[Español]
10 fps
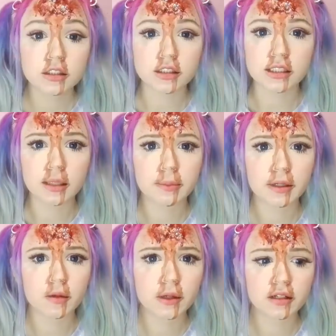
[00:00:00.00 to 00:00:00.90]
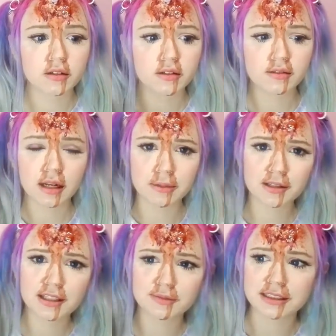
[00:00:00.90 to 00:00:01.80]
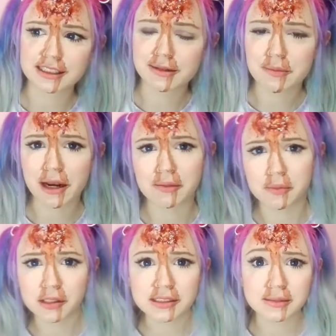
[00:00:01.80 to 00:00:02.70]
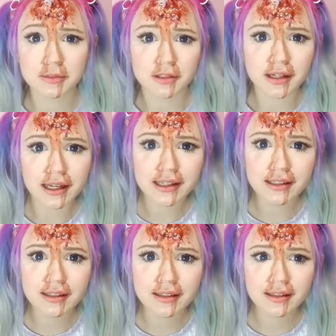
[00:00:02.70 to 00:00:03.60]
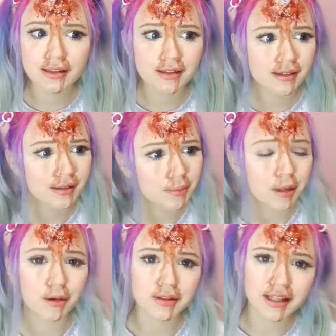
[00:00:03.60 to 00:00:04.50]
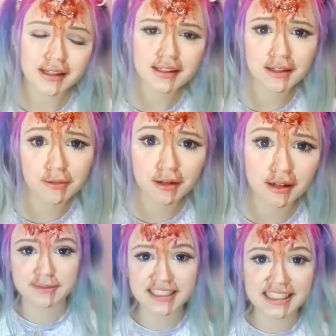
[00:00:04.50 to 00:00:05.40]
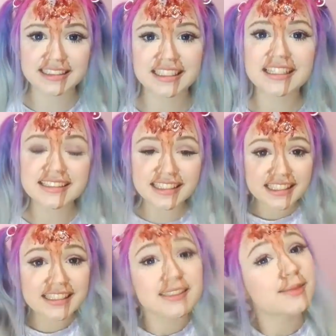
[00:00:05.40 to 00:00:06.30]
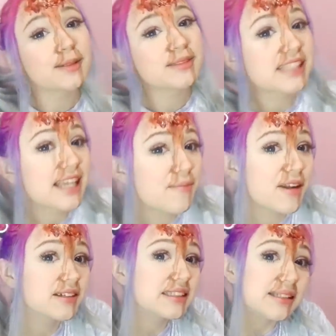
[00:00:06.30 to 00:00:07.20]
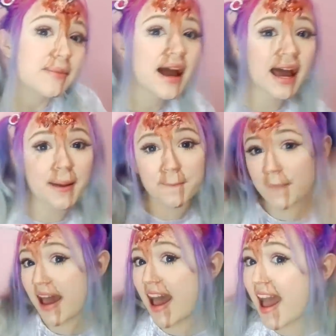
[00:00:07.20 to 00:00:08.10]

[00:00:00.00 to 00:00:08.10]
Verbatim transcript: Yo sé, pero bueno, al menos les va a servir para el próximo, ¿ok? Mejor tarde que nunca. Mil gracias y nos vemos en la próxima. Bye.